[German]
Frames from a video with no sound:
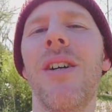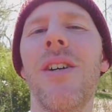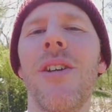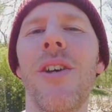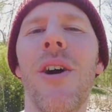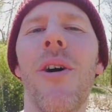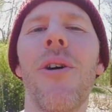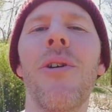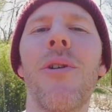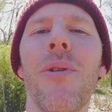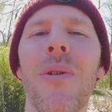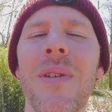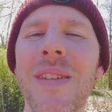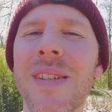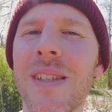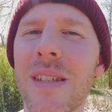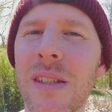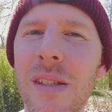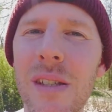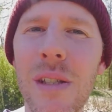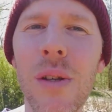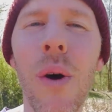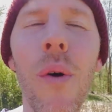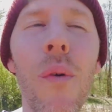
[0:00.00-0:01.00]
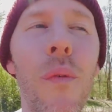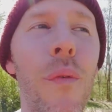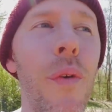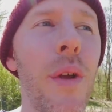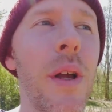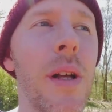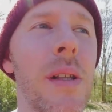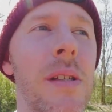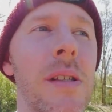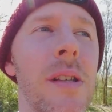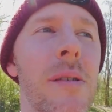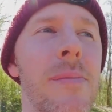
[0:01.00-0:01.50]
Yo Dudes, so
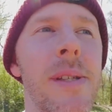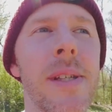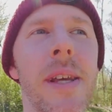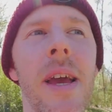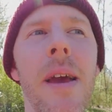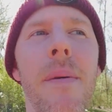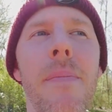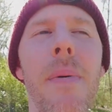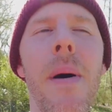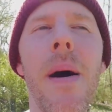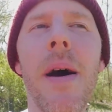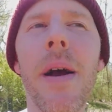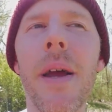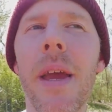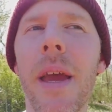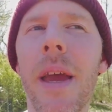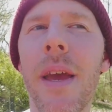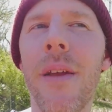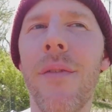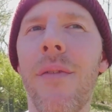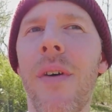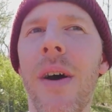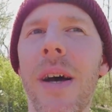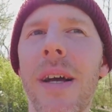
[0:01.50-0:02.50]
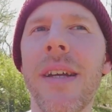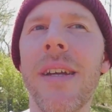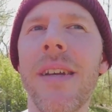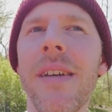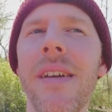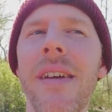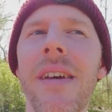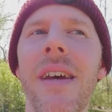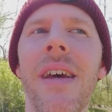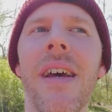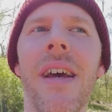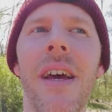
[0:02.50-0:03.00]
viel zu dem Skatepark in
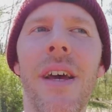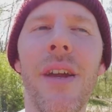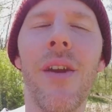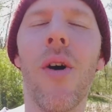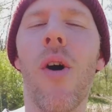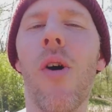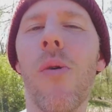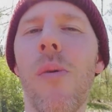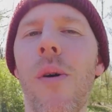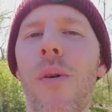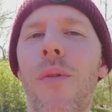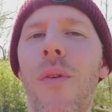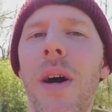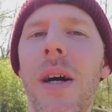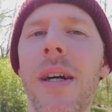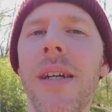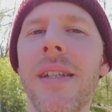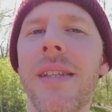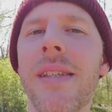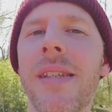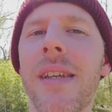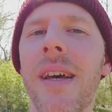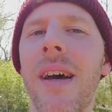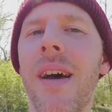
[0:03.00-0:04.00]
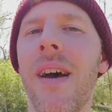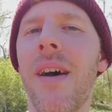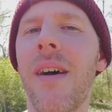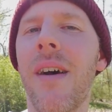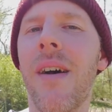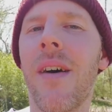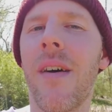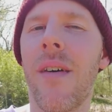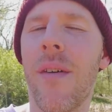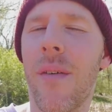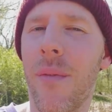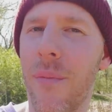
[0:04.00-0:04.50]
Weiden in der Oberpfalz.
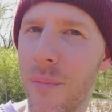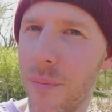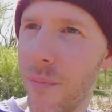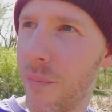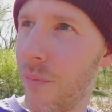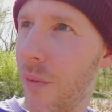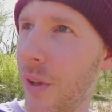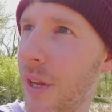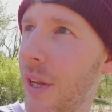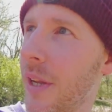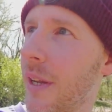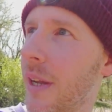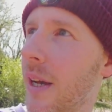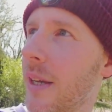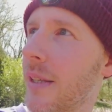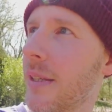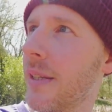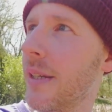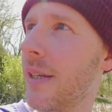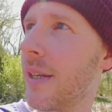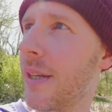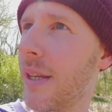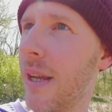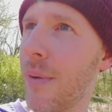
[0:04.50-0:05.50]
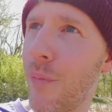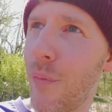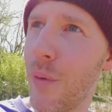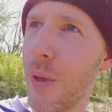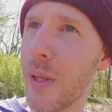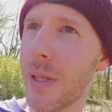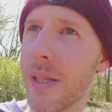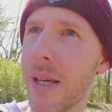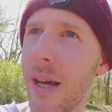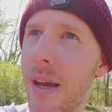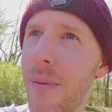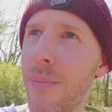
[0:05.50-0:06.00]
Wenn ihr da seid, nehmt
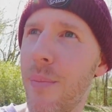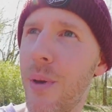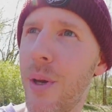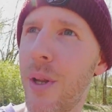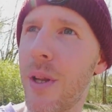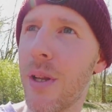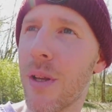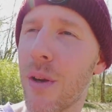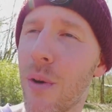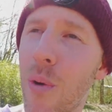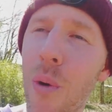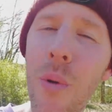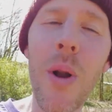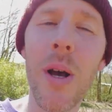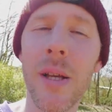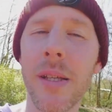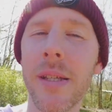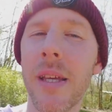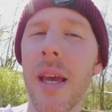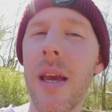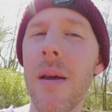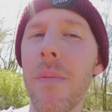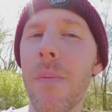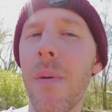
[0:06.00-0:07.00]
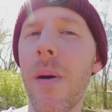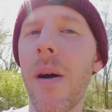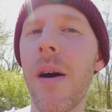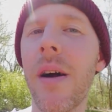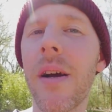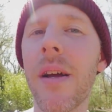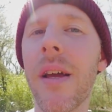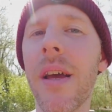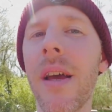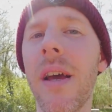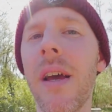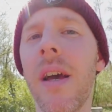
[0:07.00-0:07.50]
viel Zeit mit. Cooler
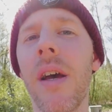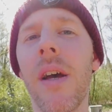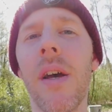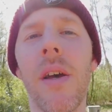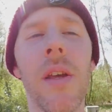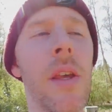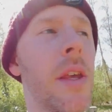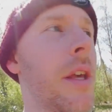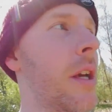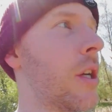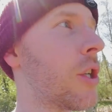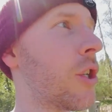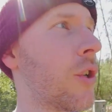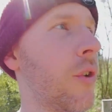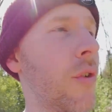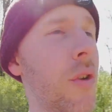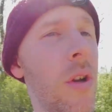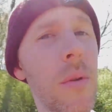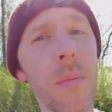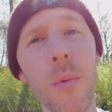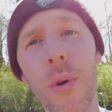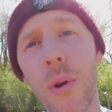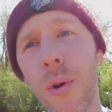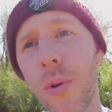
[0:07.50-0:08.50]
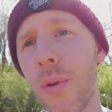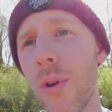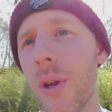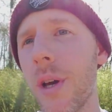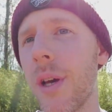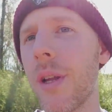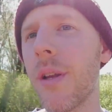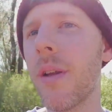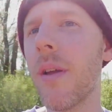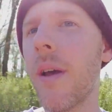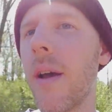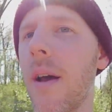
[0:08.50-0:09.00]
Skatepark, hier schön im
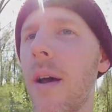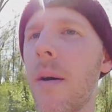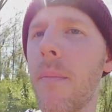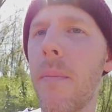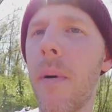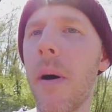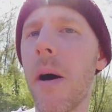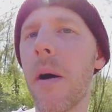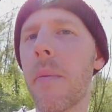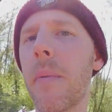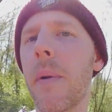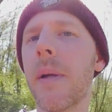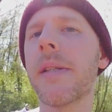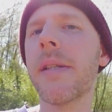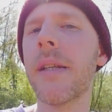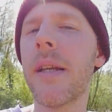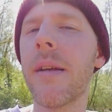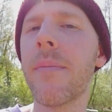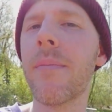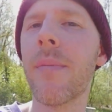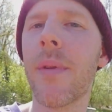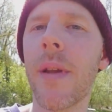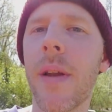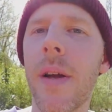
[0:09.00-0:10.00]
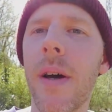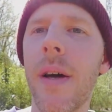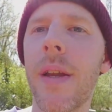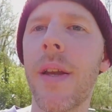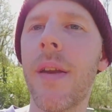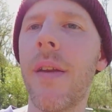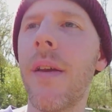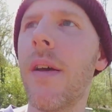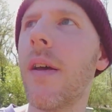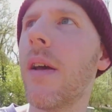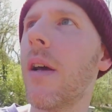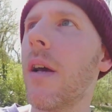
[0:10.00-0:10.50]
grünen Parkplatz
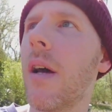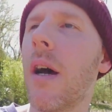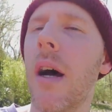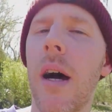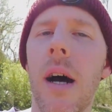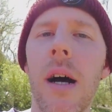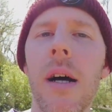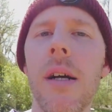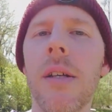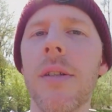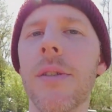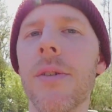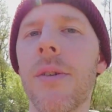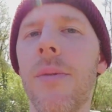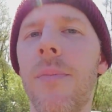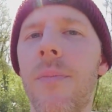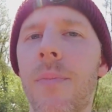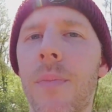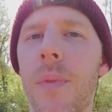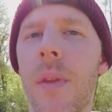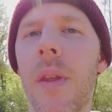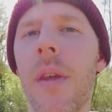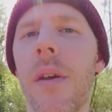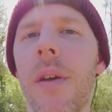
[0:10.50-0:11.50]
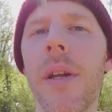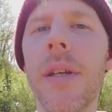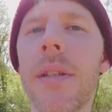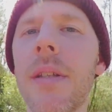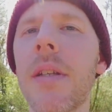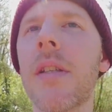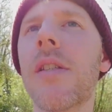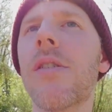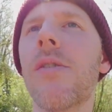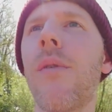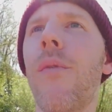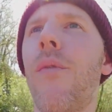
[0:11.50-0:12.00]
nebendran. Also,
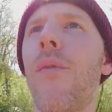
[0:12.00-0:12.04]
richtig zu